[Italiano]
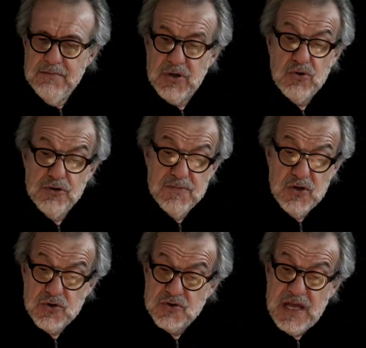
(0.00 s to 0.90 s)
Per conto
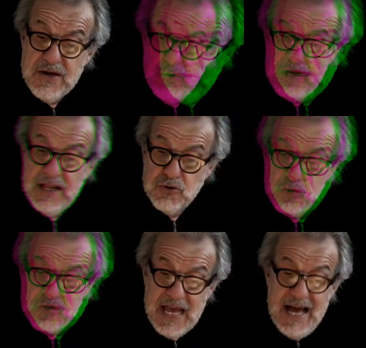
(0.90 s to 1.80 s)
mio sostengo che la
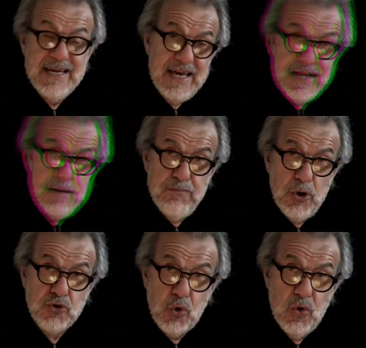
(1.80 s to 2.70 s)
tosse è anche in
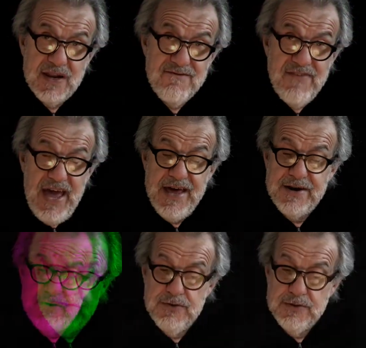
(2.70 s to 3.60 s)
rapporto con
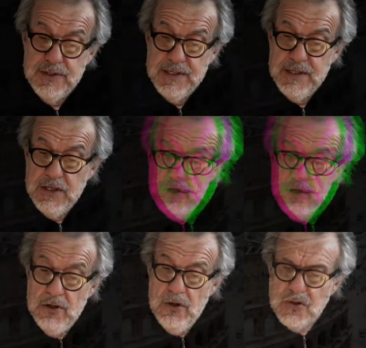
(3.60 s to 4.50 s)
l'inverno.
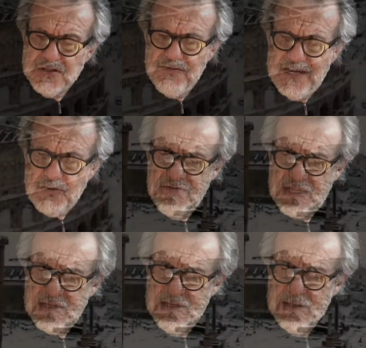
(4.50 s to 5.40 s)
Ho osservato
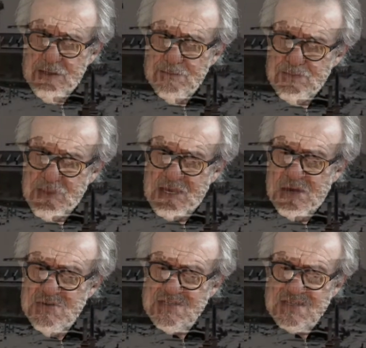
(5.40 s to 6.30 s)
infatti
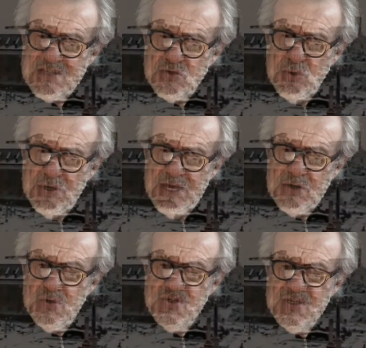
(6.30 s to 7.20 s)
che questa
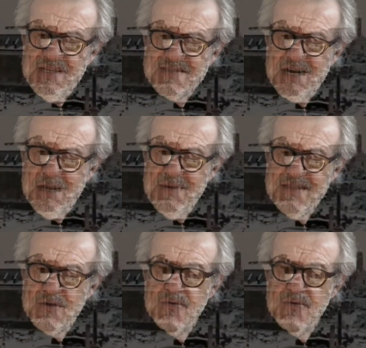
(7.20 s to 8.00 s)
stagione coincide stranamente